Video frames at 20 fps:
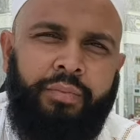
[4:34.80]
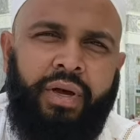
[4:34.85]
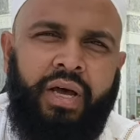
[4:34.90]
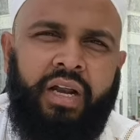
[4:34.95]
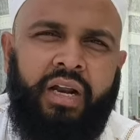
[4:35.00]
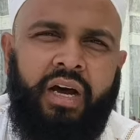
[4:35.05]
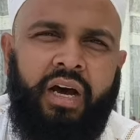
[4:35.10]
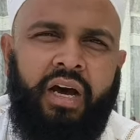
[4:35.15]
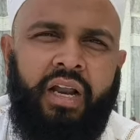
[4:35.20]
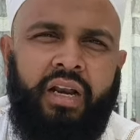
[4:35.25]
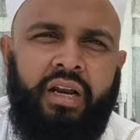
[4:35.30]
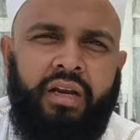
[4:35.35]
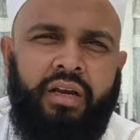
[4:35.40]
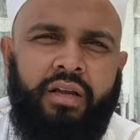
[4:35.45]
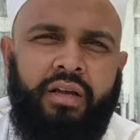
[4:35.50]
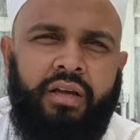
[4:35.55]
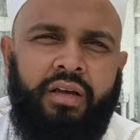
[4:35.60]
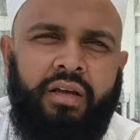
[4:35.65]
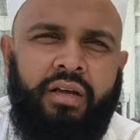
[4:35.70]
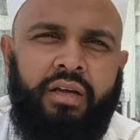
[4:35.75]
बहरहाल
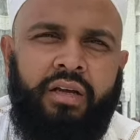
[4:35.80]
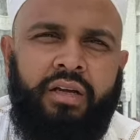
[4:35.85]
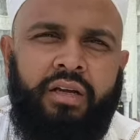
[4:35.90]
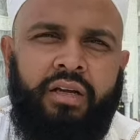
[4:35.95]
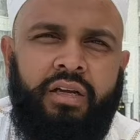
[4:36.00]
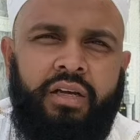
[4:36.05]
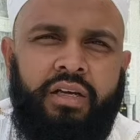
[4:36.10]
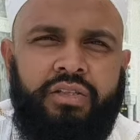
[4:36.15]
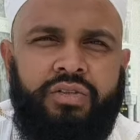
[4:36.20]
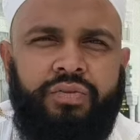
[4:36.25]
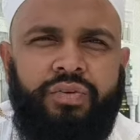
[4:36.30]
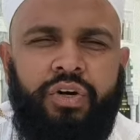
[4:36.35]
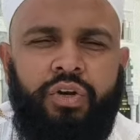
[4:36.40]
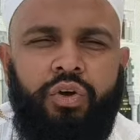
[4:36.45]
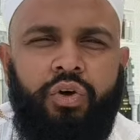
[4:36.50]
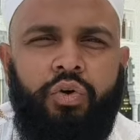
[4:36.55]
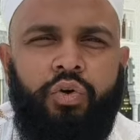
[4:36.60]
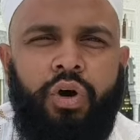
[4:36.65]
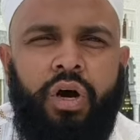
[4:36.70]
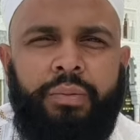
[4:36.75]
इस
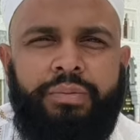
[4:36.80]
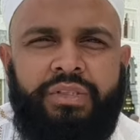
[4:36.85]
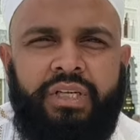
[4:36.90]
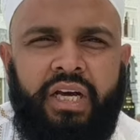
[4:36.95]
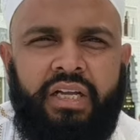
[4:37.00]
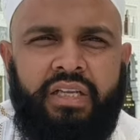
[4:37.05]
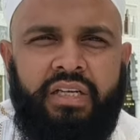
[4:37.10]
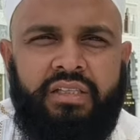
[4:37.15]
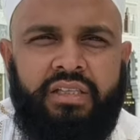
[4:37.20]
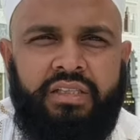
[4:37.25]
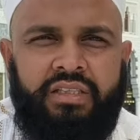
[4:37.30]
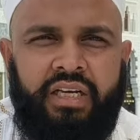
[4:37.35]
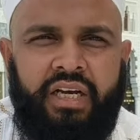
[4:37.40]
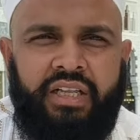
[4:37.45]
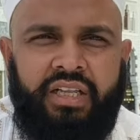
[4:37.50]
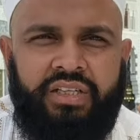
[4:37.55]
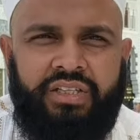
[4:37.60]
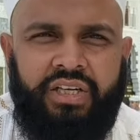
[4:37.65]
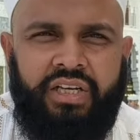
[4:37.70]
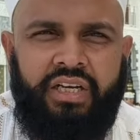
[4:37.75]
वीडियो को आप ज़्यादा से
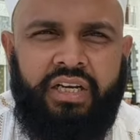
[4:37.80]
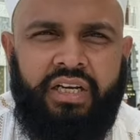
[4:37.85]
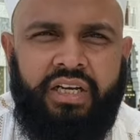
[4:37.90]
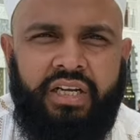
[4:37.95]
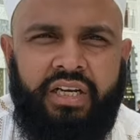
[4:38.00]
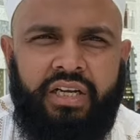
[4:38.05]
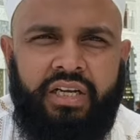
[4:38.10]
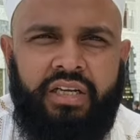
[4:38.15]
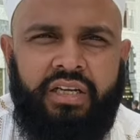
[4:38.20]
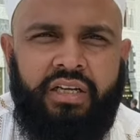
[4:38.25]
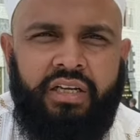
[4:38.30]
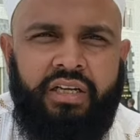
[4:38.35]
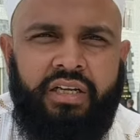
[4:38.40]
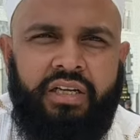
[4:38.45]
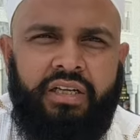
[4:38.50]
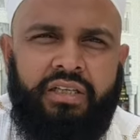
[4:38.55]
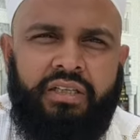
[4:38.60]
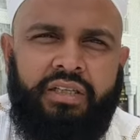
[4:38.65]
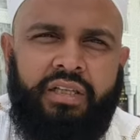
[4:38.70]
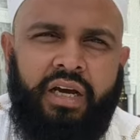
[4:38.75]
ज़्यादा शेयर करें
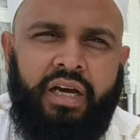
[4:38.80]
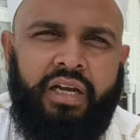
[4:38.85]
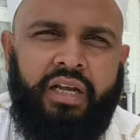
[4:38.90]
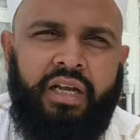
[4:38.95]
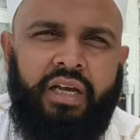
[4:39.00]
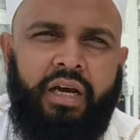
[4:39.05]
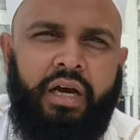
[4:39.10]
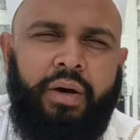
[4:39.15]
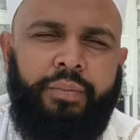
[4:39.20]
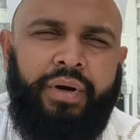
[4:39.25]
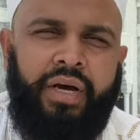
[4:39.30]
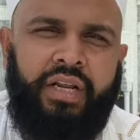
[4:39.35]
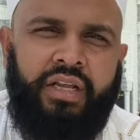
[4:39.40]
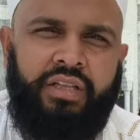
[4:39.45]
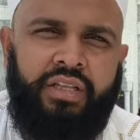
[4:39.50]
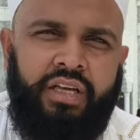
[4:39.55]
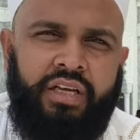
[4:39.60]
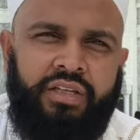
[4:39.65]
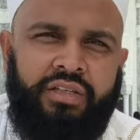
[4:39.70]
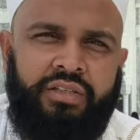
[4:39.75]
ताकि
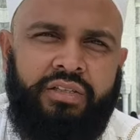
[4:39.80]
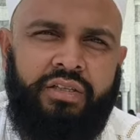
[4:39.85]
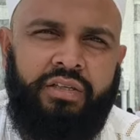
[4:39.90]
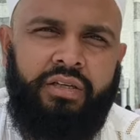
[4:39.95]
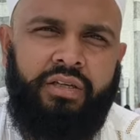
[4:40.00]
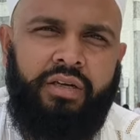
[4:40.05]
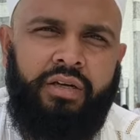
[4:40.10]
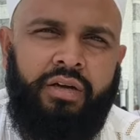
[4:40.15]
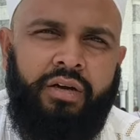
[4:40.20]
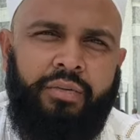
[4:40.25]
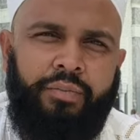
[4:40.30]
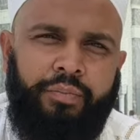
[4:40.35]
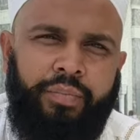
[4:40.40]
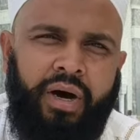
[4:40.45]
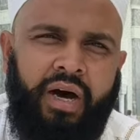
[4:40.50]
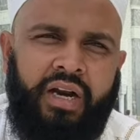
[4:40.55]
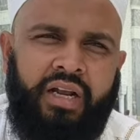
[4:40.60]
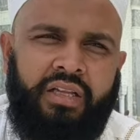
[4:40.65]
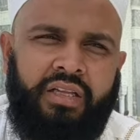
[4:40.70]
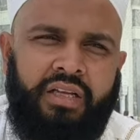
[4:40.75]
हमारे देश
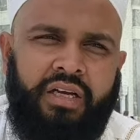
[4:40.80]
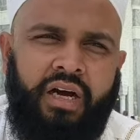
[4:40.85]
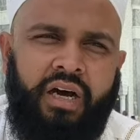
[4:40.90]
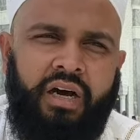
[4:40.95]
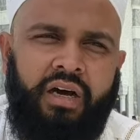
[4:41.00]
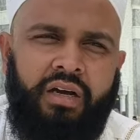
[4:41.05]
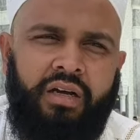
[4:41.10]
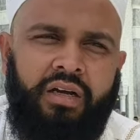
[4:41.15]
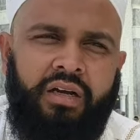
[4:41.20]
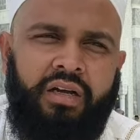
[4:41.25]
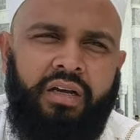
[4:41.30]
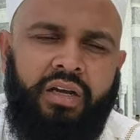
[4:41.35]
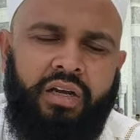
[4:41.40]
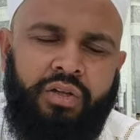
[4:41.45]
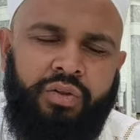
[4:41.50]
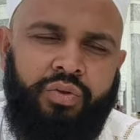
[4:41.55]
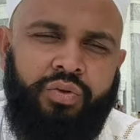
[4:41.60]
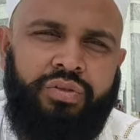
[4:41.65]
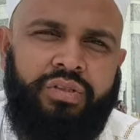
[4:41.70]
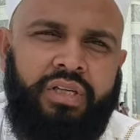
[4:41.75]
भारत का
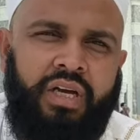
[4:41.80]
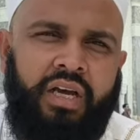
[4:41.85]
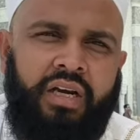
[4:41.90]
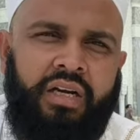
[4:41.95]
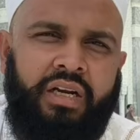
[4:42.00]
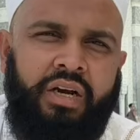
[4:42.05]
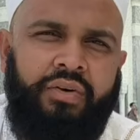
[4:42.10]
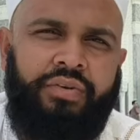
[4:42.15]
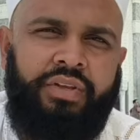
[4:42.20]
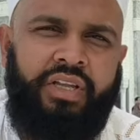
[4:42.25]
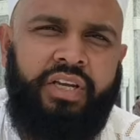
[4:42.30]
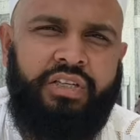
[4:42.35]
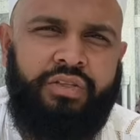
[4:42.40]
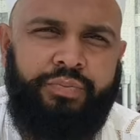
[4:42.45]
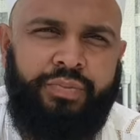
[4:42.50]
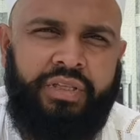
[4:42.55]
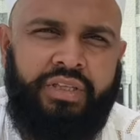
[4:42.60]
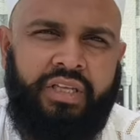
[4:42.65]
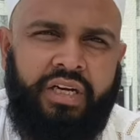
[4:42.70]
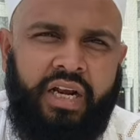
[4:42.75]
हिंदुस्तान का
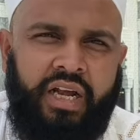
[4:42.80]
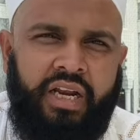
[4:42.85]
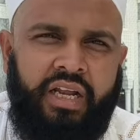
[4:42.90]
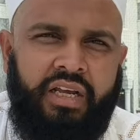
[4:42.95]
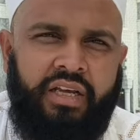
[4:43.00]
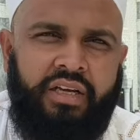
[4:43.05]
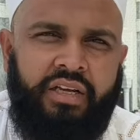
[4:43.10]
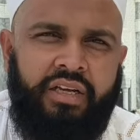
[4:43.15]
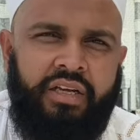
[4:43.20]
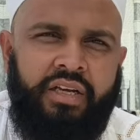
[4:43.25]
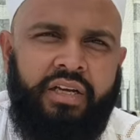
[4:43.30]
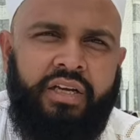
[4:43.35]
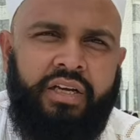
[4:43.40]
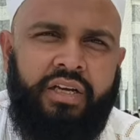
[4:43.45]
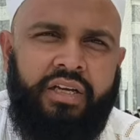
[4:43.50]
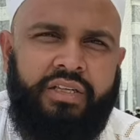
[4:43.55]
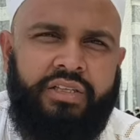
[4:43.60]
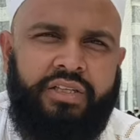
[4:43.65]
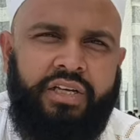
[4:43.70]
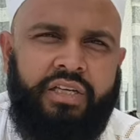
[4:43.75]
विदेश मंत्रालय
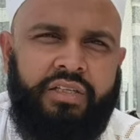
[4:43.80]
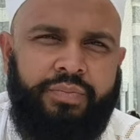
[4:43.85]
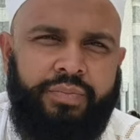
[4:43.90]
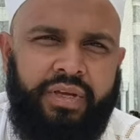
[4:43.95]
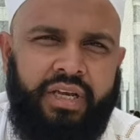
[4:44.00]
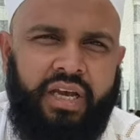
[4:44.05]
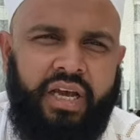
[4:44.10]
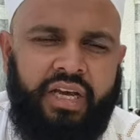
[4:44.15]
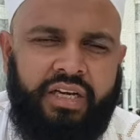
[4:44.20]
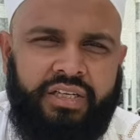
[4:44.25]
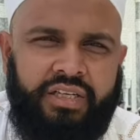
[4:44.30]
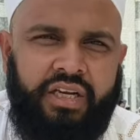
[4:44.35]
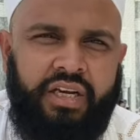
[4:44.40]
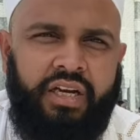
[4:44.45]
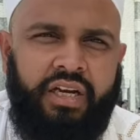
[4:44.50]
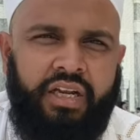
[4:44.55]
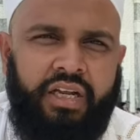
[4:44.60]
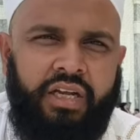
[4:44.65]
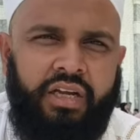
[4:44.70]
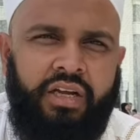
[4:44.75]
इस चीज़ में एक्शन
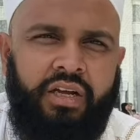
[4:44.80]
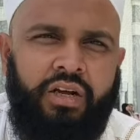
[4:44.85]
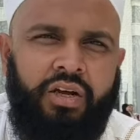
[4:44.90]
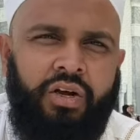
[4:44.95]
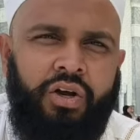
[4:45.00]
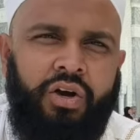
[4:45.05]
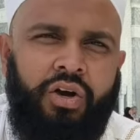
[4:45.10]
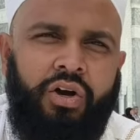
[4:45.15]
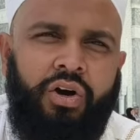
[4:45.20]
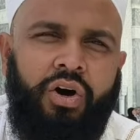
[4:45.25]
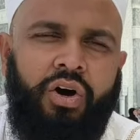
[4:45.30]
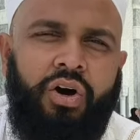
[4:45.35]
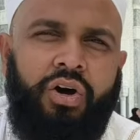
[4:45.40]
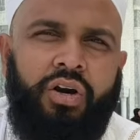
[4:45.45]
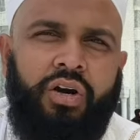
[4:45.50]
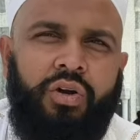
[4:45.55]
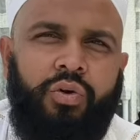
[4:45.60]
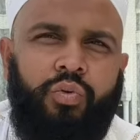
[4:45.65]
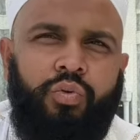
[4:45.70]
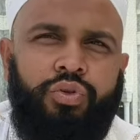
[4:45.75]
ले
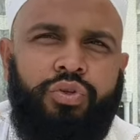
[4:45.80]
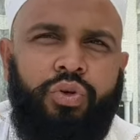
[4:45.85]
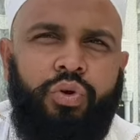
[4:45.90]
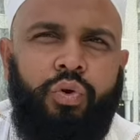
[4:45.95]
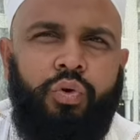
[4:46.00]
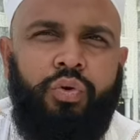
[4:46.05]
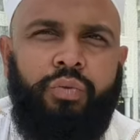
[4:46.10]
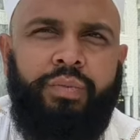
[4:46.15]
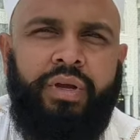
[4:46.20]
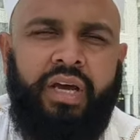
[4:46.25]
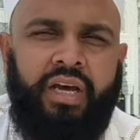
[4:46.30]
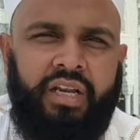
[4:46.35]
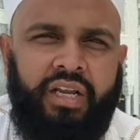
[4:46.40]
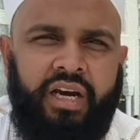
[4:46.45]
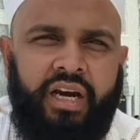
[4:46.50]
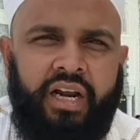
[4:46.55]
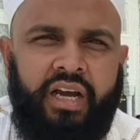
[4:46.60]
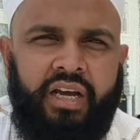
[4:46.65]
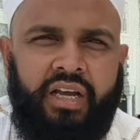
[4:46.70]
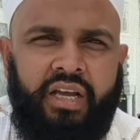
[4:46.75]
और कुछ लोग उनमें
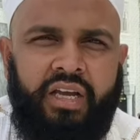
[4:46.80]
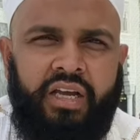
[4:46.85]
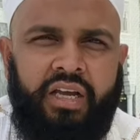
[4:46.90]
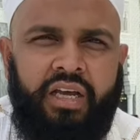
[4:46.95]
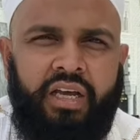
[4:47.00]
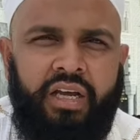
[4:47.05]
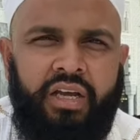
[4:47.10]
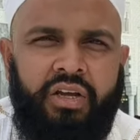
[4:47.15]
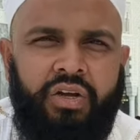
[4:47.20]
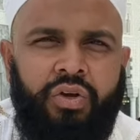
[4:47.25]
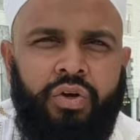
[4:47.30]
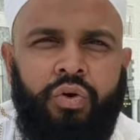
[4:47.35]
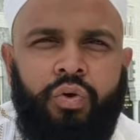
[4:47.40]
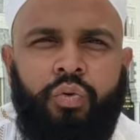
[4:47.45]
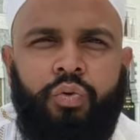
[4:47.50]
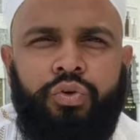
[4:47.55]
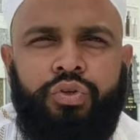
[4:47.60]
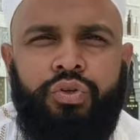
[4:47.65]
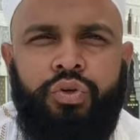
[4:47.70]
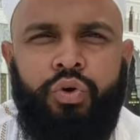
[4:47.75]
हरियाणा के
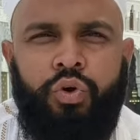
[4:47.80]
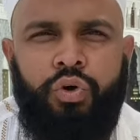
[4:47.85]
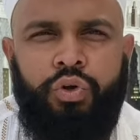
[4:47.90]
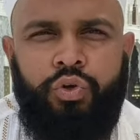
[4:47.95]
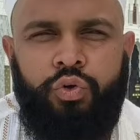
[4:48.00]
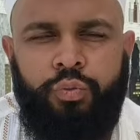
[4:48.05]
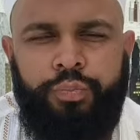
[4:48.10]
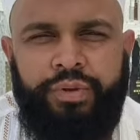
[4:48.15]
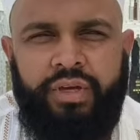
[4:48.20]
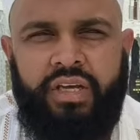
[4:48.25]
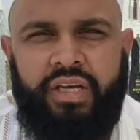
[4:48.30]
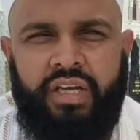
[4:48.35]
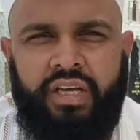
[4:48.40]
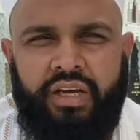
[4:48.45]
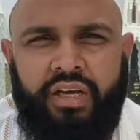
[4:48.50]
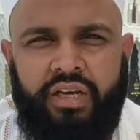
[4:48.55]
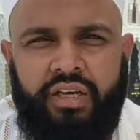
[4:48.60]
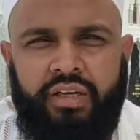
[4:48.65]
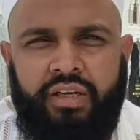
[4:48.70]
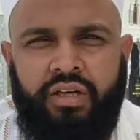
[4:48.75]
हैं कुछ लोग यूपी के
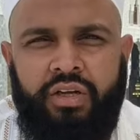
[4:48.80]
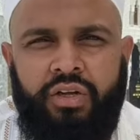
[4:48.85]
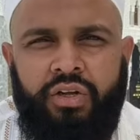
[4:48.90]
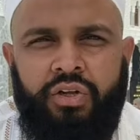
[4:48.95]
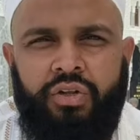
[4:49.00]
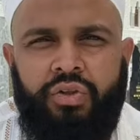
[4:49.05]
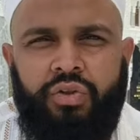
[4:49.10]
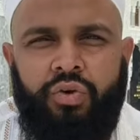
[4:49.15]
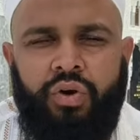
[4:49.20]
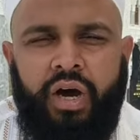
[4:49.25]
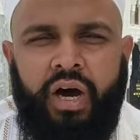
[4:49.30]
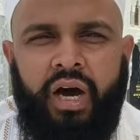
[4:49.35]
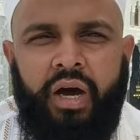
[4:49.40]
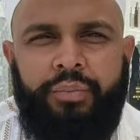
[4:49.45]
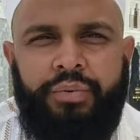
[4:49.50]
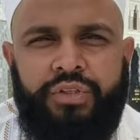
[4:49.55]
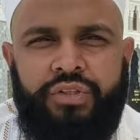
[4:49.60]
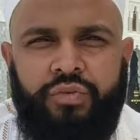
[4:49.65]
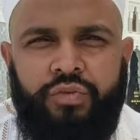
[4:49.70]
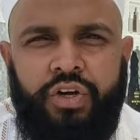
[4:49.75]
हैं तो
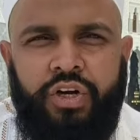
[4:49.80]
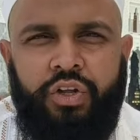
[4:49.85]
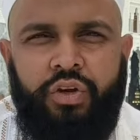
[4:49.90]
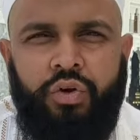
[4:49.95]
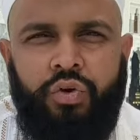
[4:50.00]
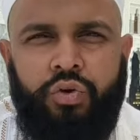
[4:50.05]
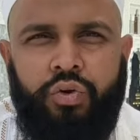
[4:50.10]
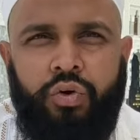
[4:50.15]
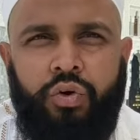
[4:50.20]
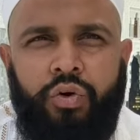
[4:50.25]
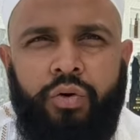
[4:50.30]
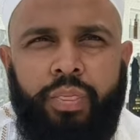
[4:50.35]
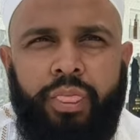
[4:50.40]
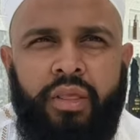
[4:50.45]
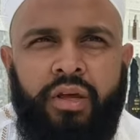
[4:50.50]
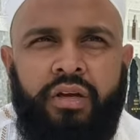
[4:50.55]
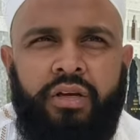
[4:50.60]
आप इस वीडियो को